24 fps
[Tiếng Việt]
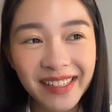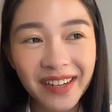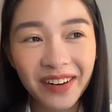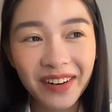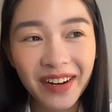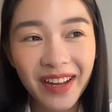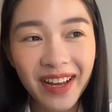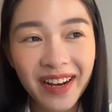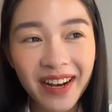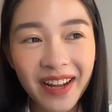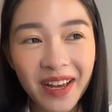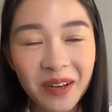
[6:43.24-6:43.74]
Có
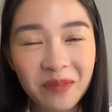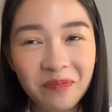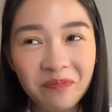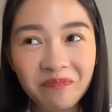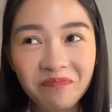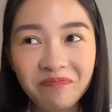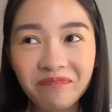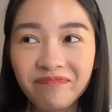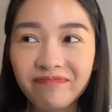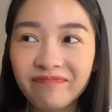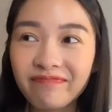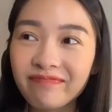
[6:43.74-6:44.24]
lẽ là
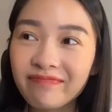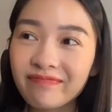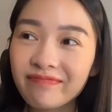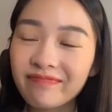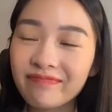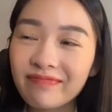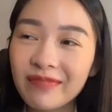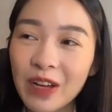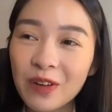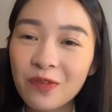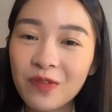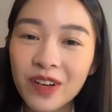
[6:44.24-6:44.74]

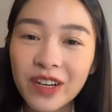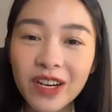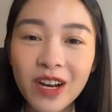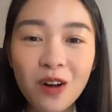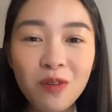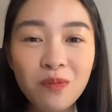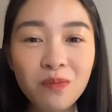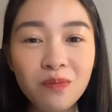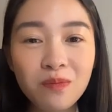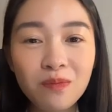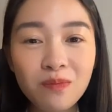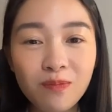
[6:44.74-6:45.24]
phần
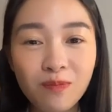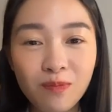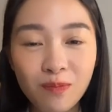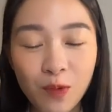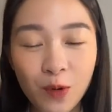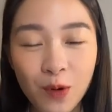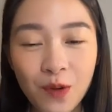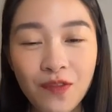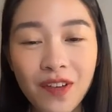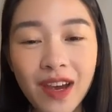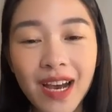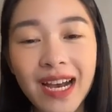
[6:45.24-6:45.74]
đông
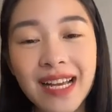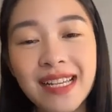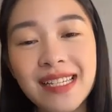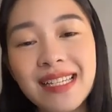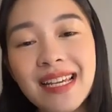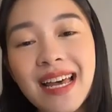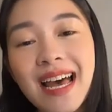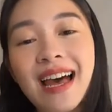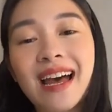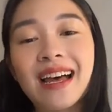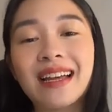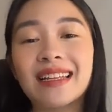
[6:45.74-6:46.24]
quý vị khán
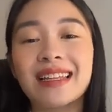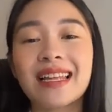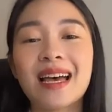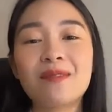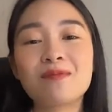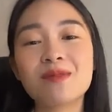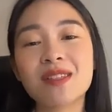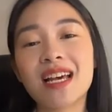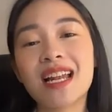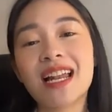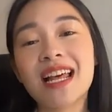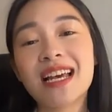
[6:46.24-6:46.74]
giả
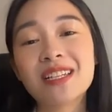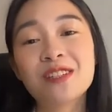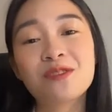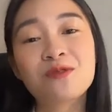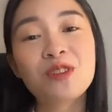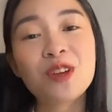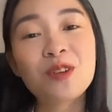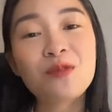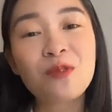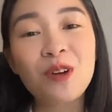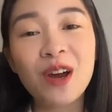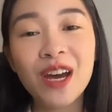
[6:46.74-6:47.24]
tham gia
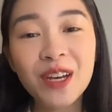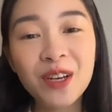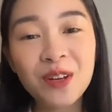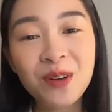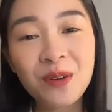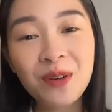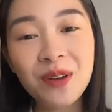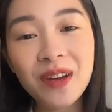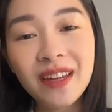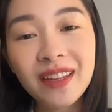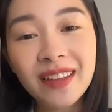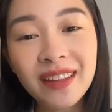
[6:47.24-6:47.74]
livestream của Hạnh
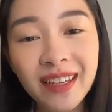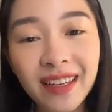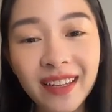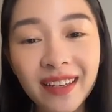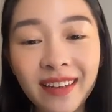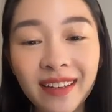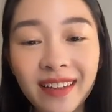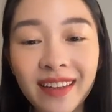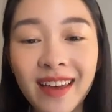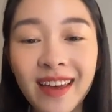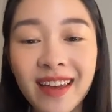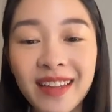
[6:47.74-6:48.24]
Quyên
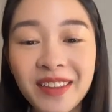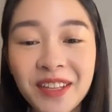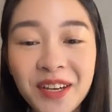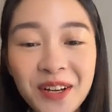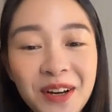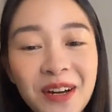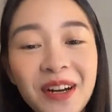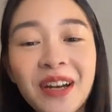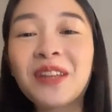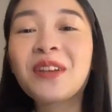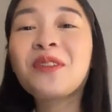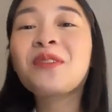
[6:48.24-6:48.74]
thì
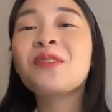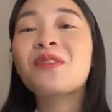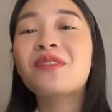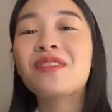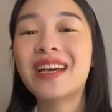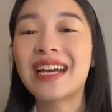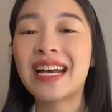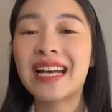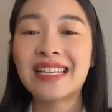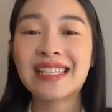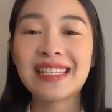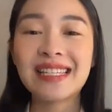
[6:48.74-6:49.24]
thường là những quý
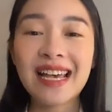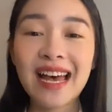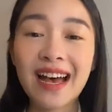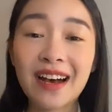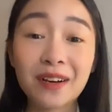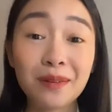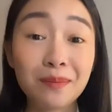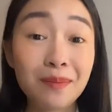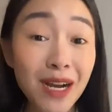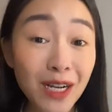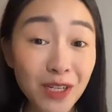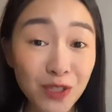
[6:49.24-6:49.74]
vị khán giả
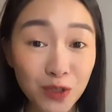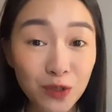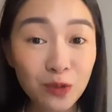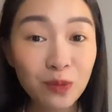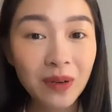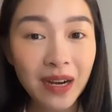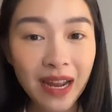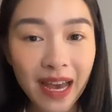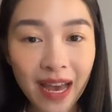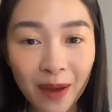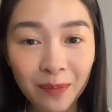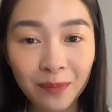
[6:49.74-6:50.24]
ở Bắc
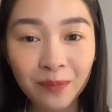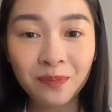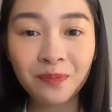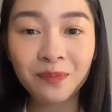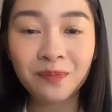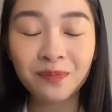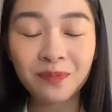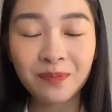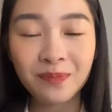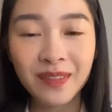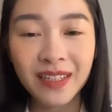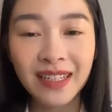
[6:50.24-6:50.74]
Trung Nam,
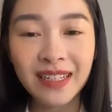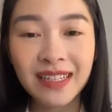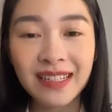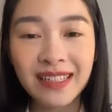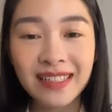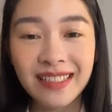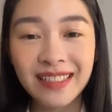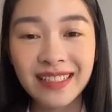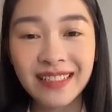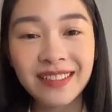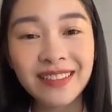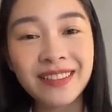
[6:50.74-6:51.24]

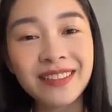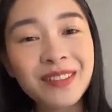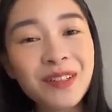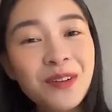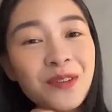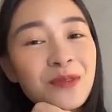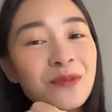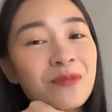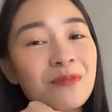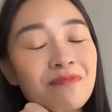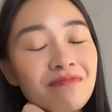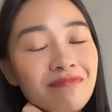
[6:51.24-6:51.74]
chứ
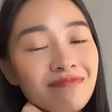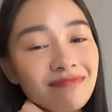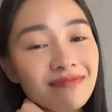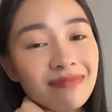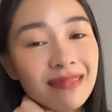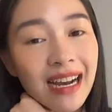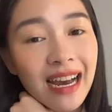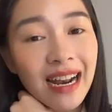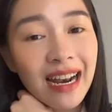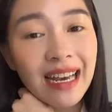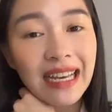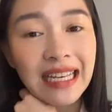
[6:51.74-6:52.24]
cũng
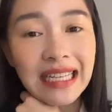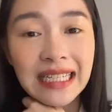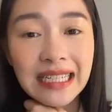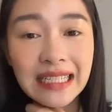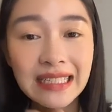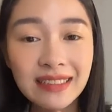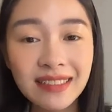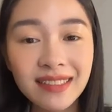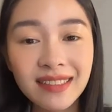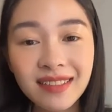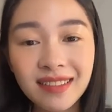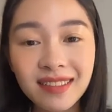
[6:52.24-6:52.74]
khá là
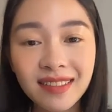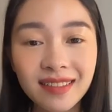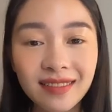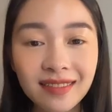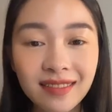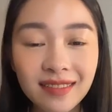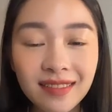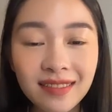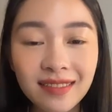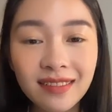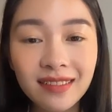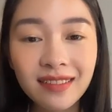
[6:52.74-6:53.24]
ít
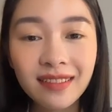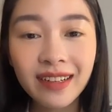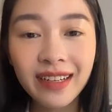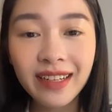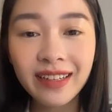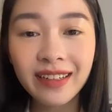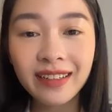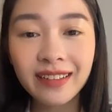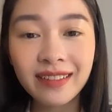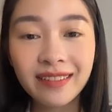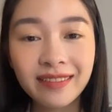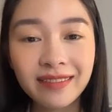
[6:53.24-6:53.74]

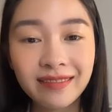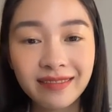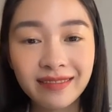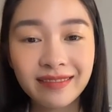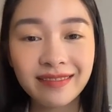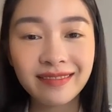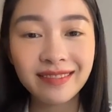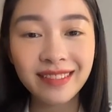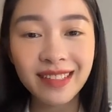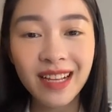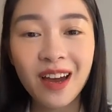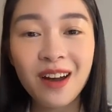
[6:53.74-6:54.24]
người
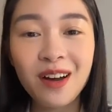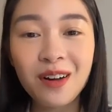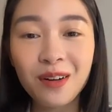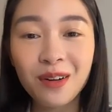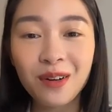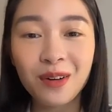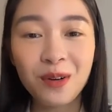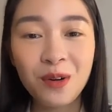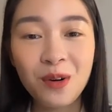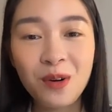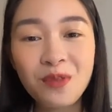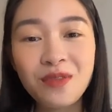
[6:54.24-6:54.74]
ở
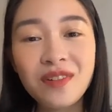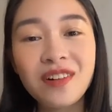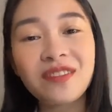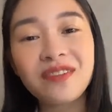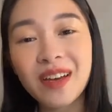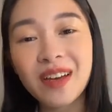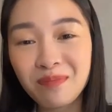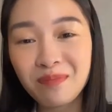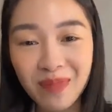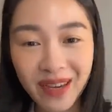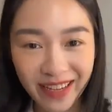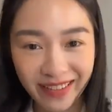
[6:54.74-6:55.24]
khu vực
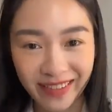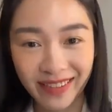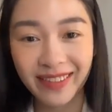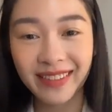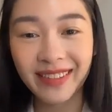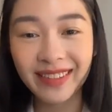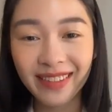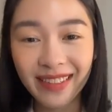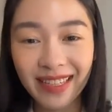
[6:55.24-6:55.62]
ven biển.